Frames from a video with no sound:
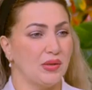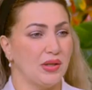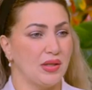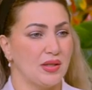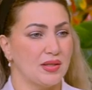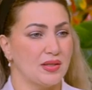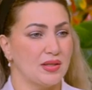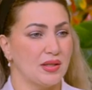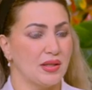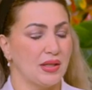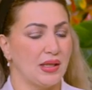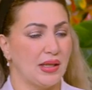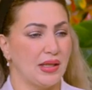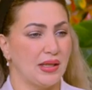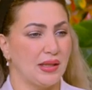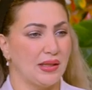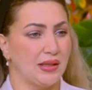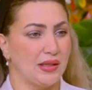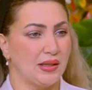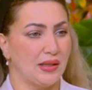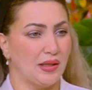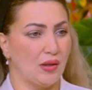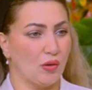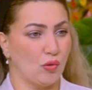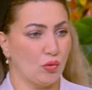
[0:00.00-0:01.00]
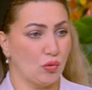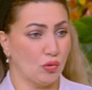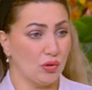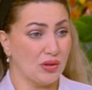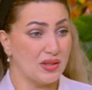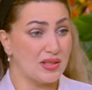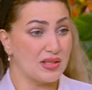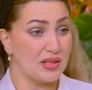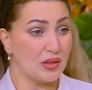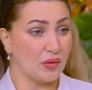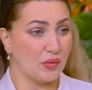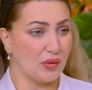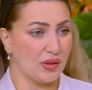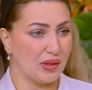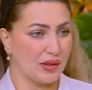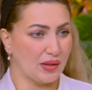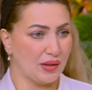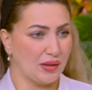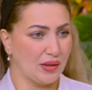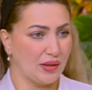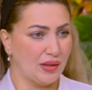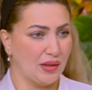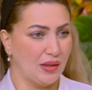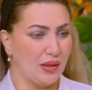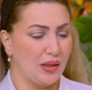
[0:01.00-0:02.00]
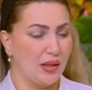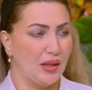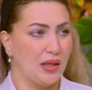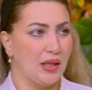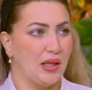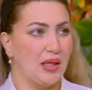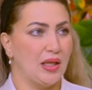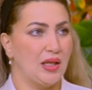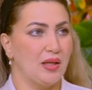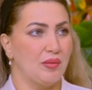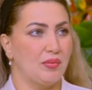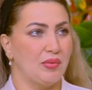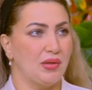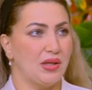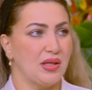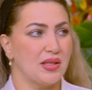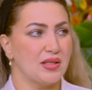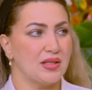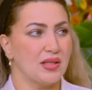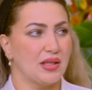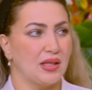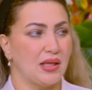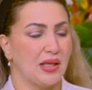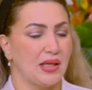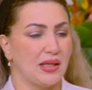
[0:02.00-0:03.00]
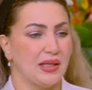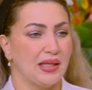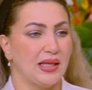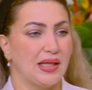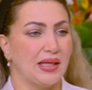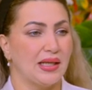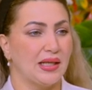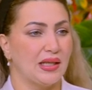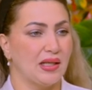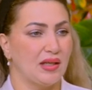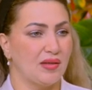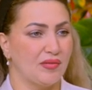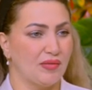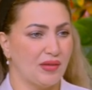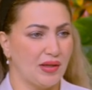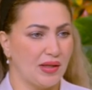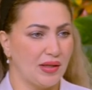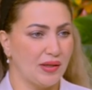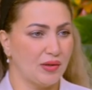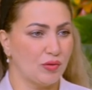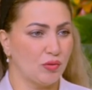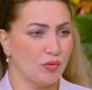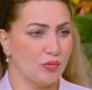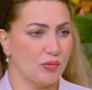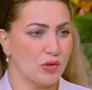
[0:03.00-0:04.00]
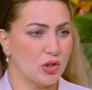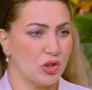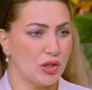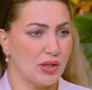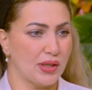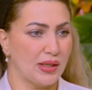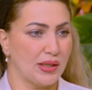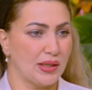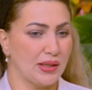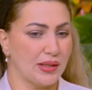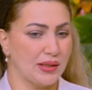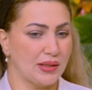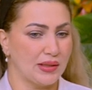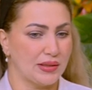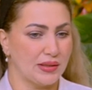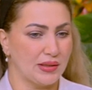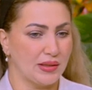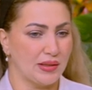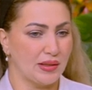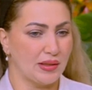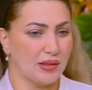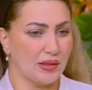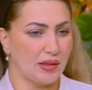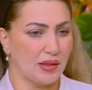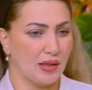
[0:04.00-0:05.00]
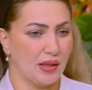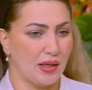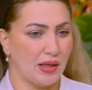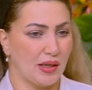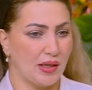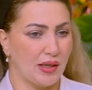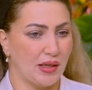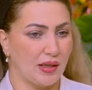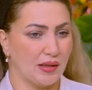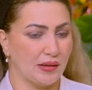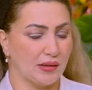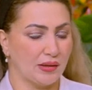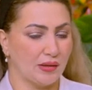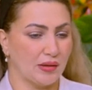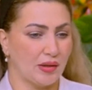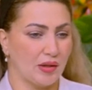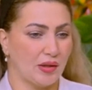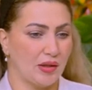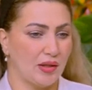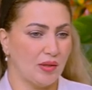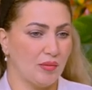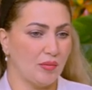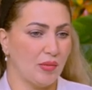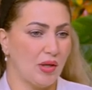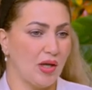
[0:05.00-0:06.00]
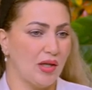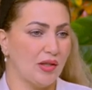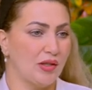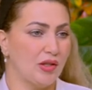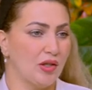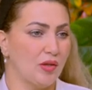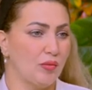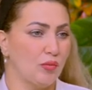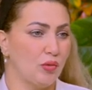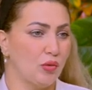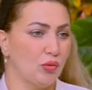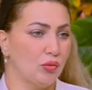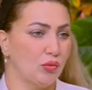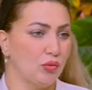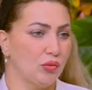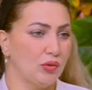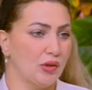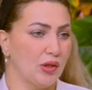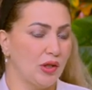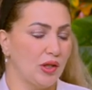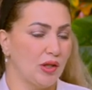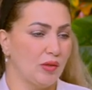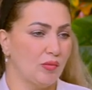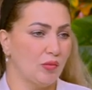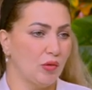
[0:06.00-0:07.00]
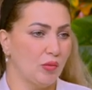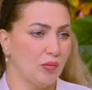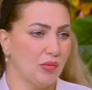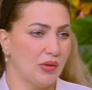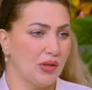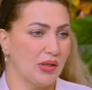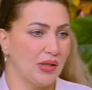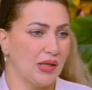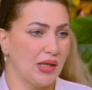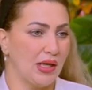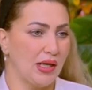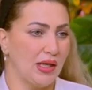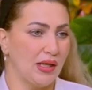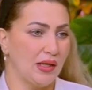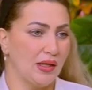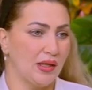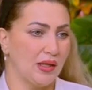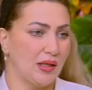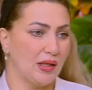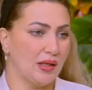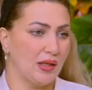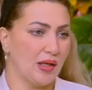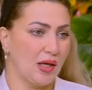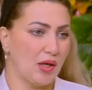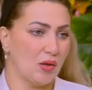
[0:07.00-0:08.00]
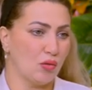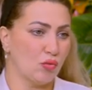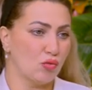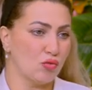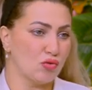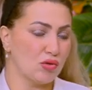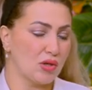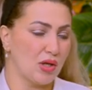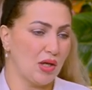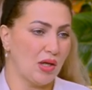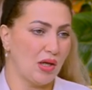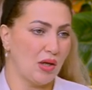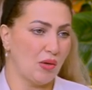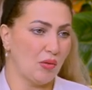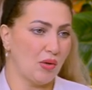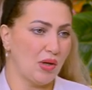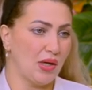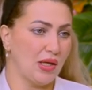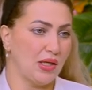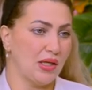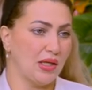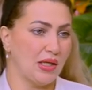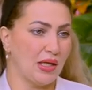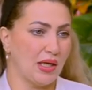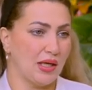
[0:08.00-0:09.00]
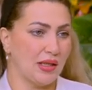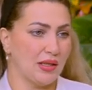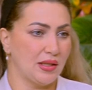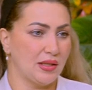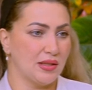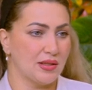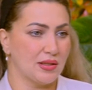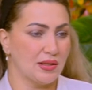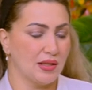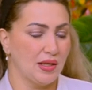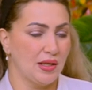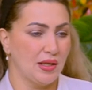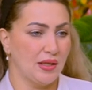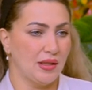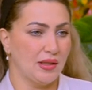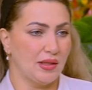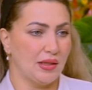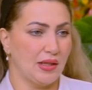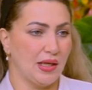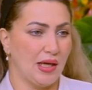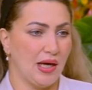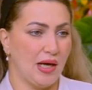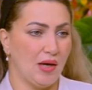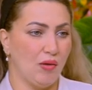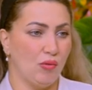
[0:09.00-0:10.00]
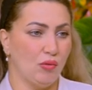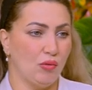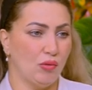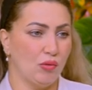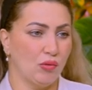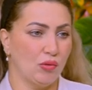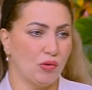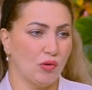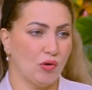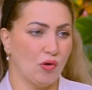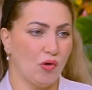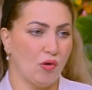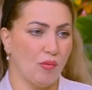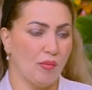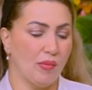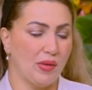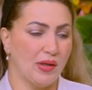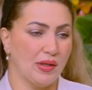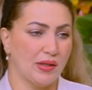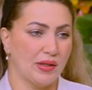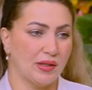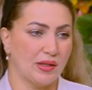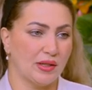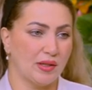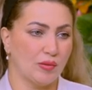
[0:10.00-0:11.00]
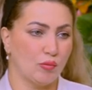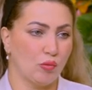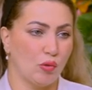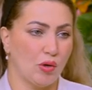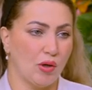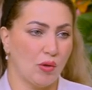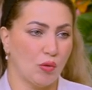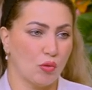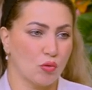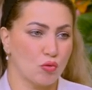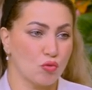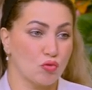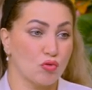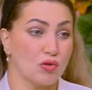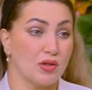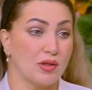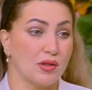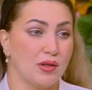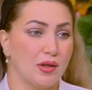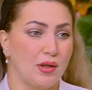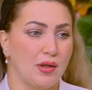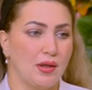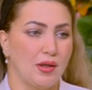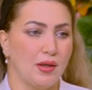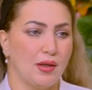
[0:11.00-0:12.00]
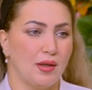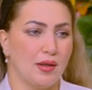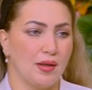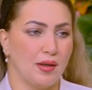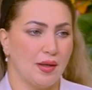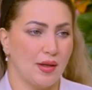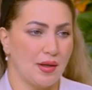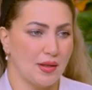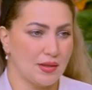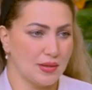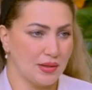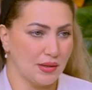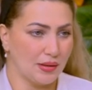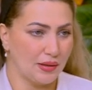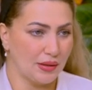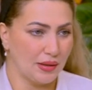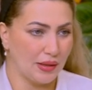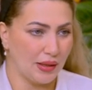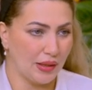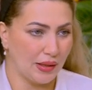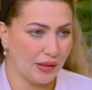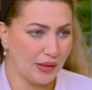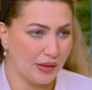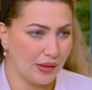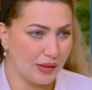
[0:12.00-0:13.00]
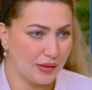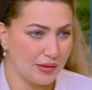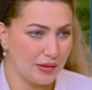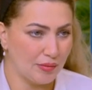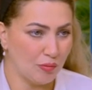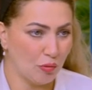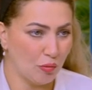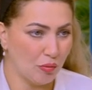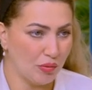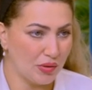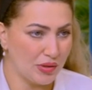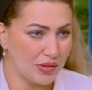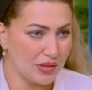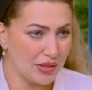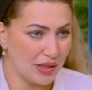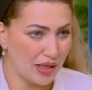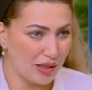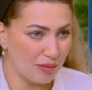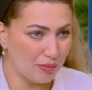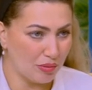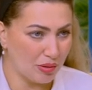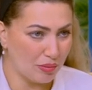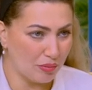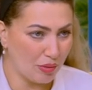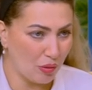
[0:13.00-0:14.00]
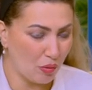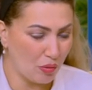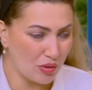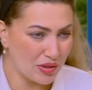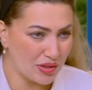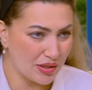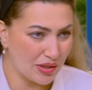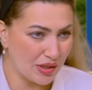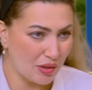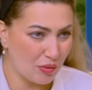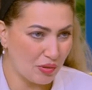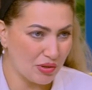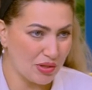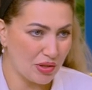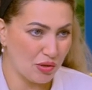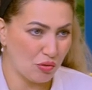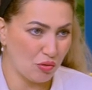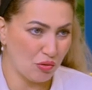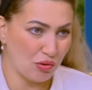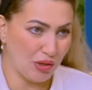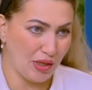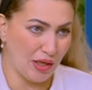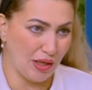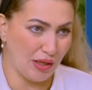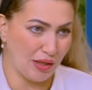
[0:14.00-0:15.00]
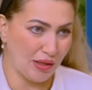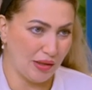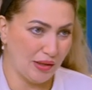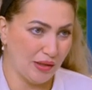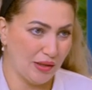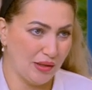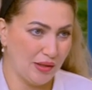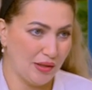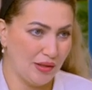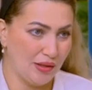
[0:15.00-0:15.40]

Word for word: بيحصل عليها عقود الزواج اللي بيحصل عليها خلافات ومشاكل كتير عن طريق بعض البنود اللي ممكن اهل العروسه او اهل العريس يحاولوا ان هم يكتبوها وخصوصا اللحظات الاخيره دي ممكن أكيد ساعات بتبوظ الجوازه كلها لحظه